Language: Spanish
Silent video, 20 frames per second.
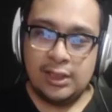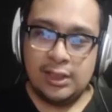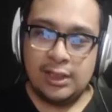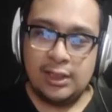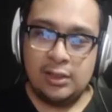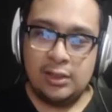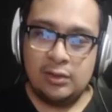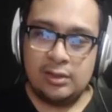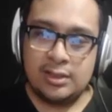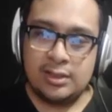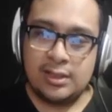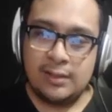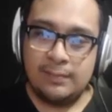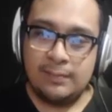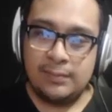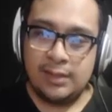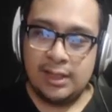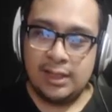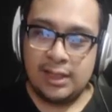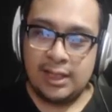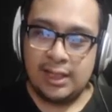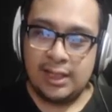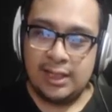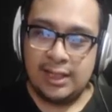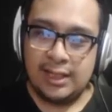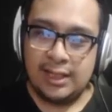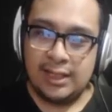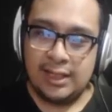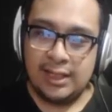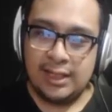Él no acepta que
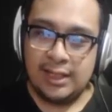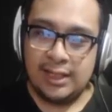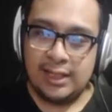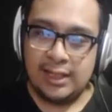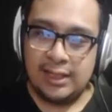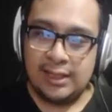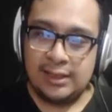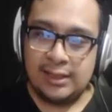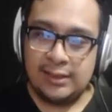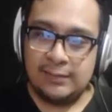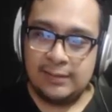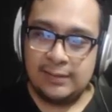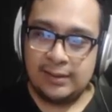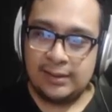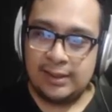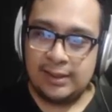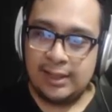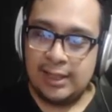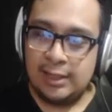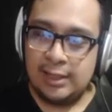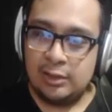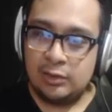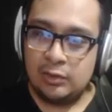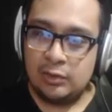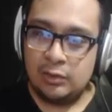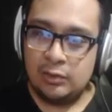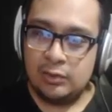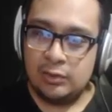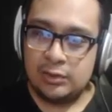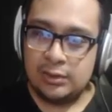le den gel antibacterial.
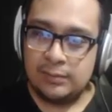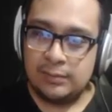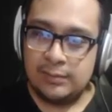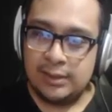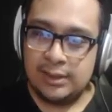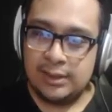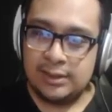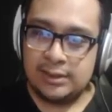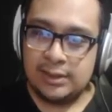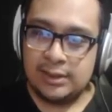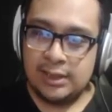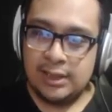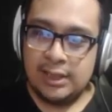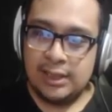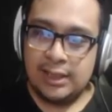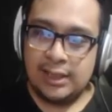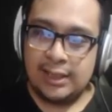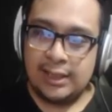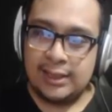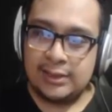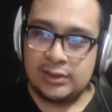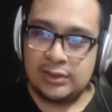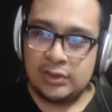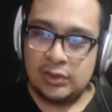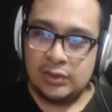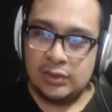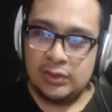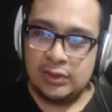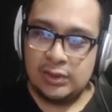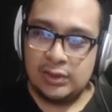Todos los demás que
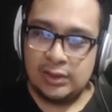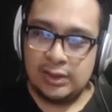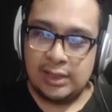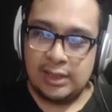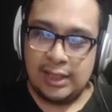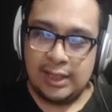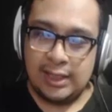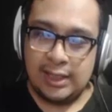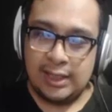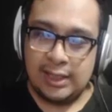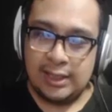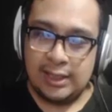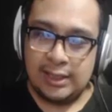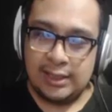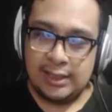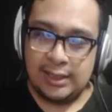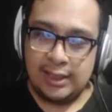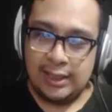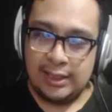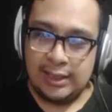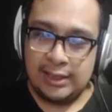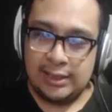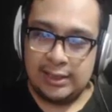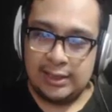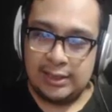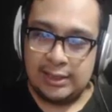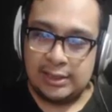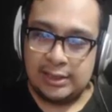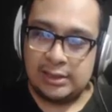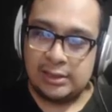son
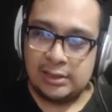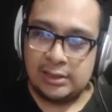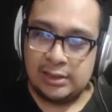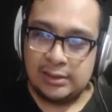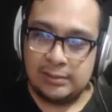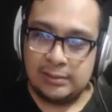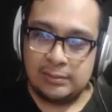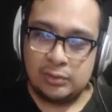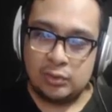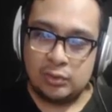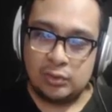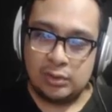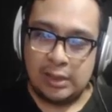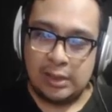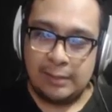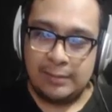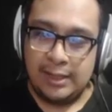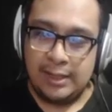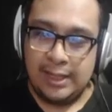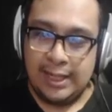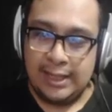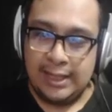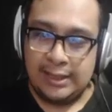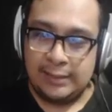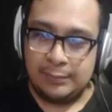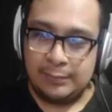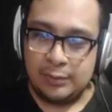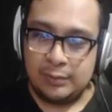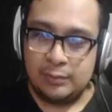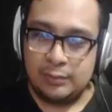de, su
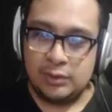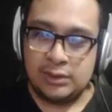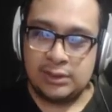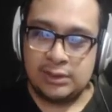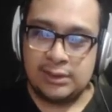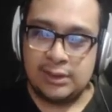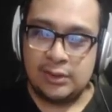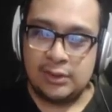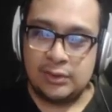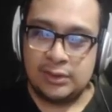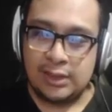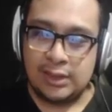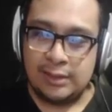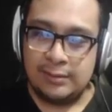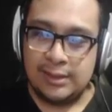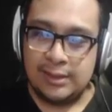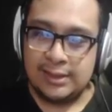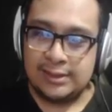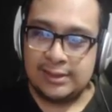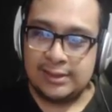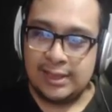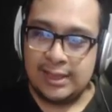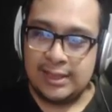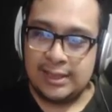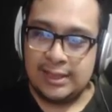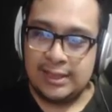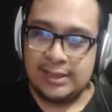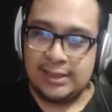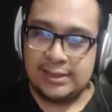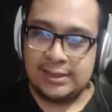gabinete, podemos decir, los que iban a estar
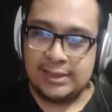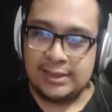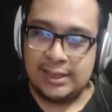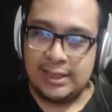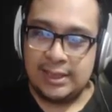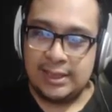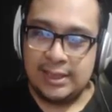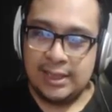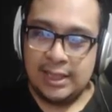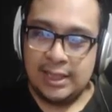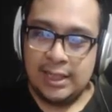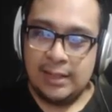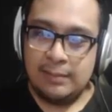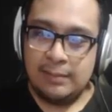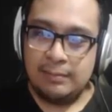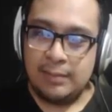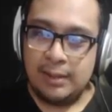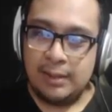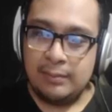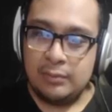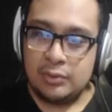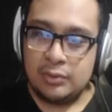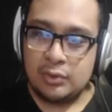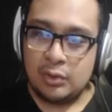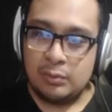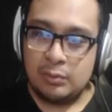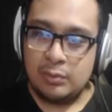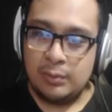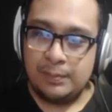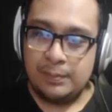allí, sí vemos
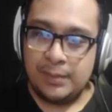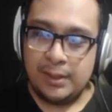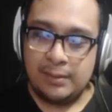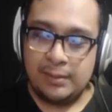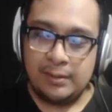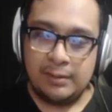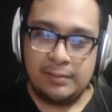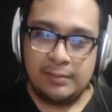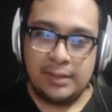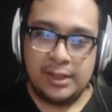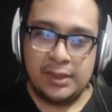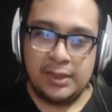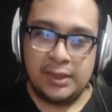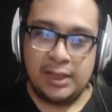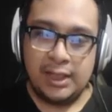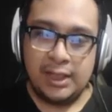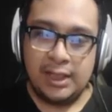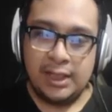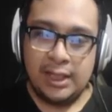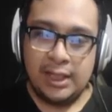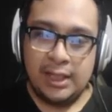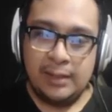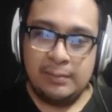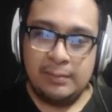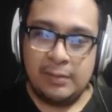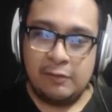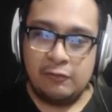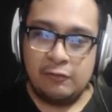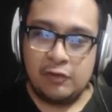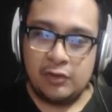como previamente
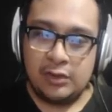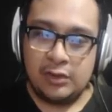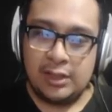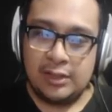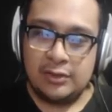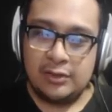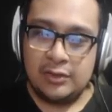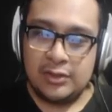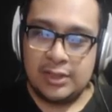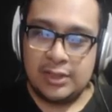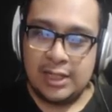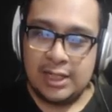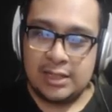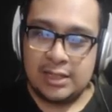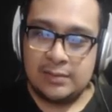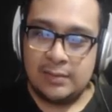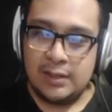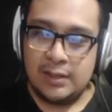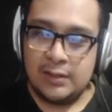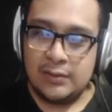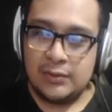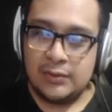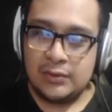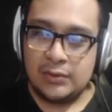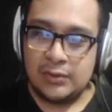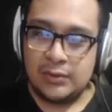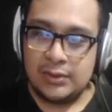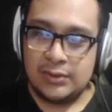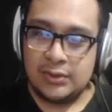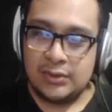van frotándose las manos
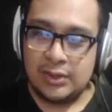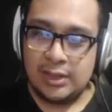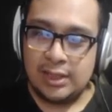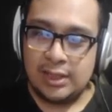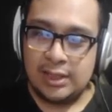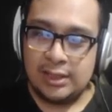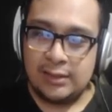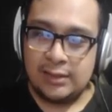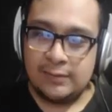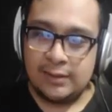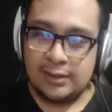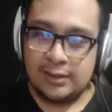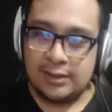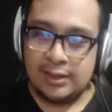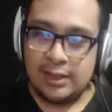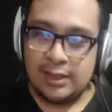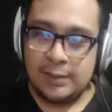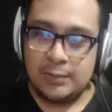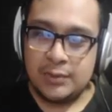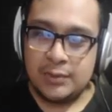con este gel antibacterial.